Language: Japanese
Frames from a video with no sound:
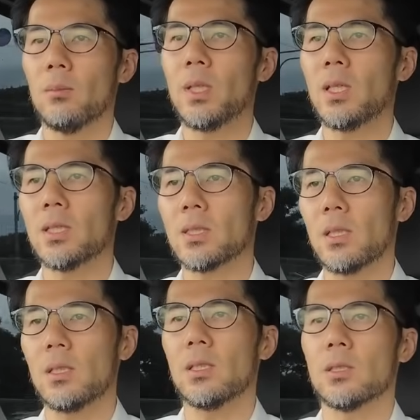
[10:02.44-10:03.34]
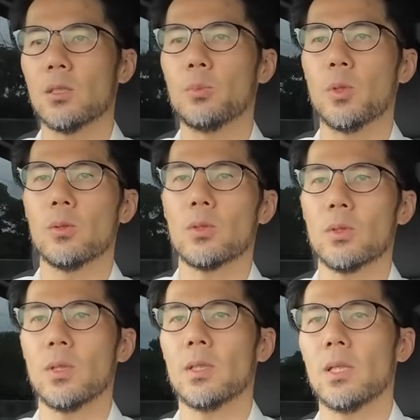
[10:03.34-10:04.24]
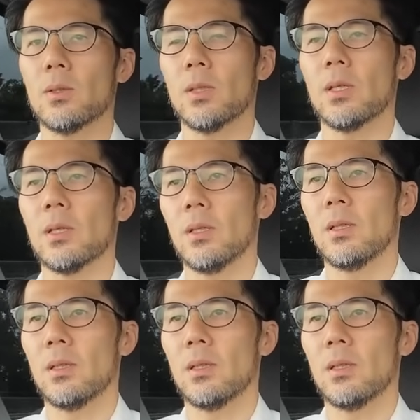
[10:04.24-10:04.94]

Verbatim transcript: 見たり使ったりするプロの人ではないので